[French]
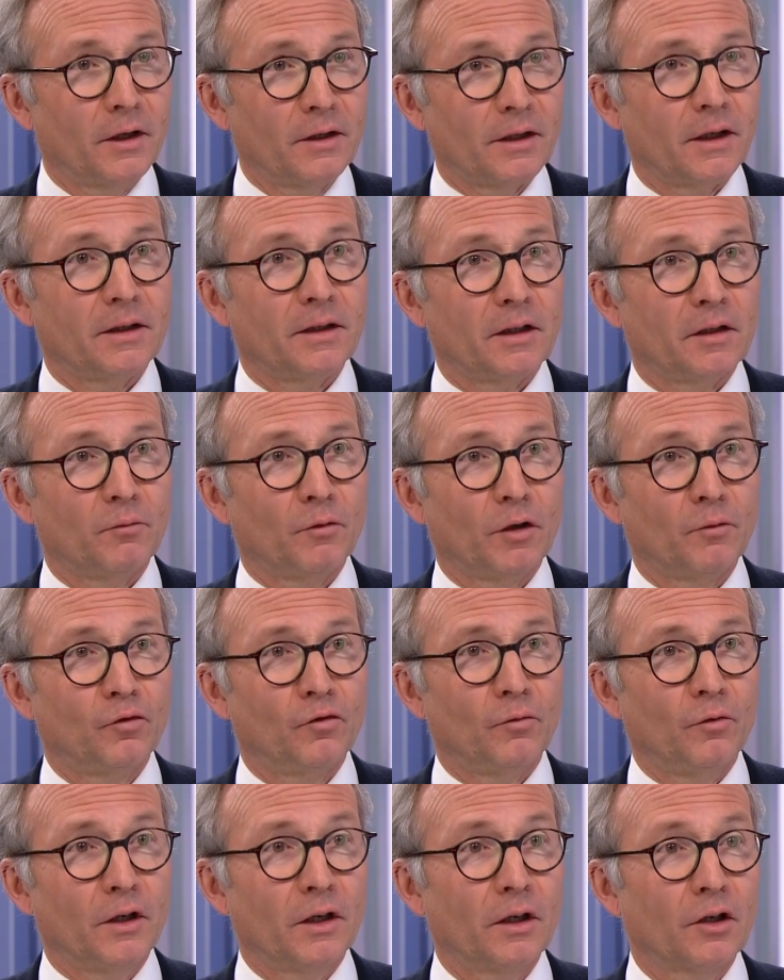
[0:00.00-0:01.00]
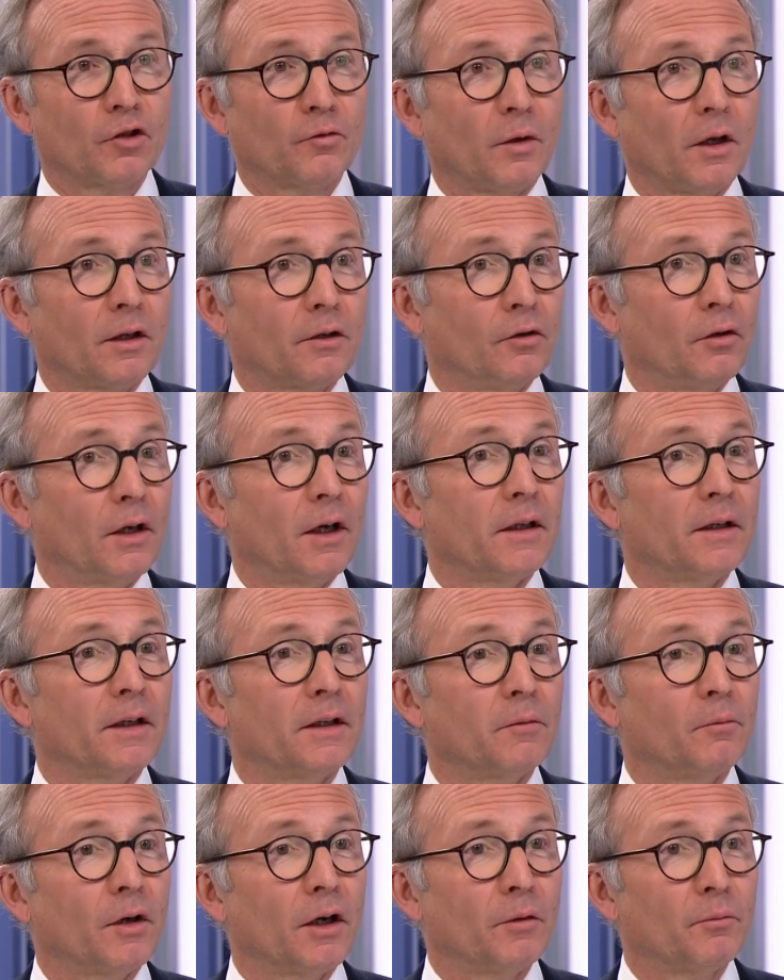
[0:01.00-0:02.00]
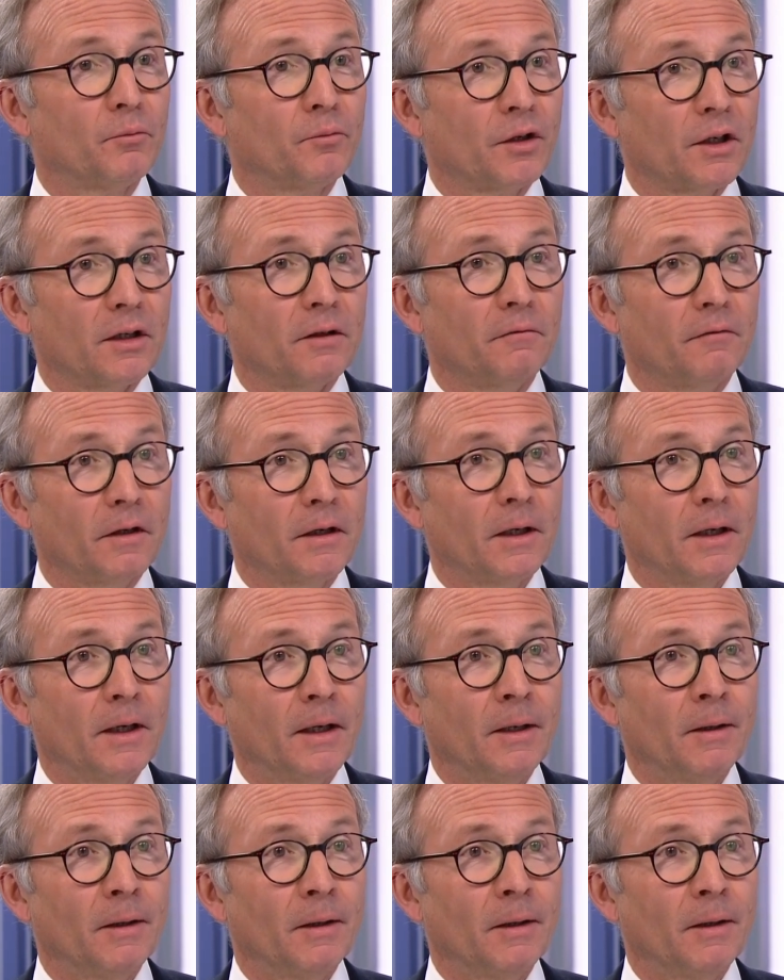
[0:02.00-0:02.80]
d'endettement public, je parle de l'endettement privé.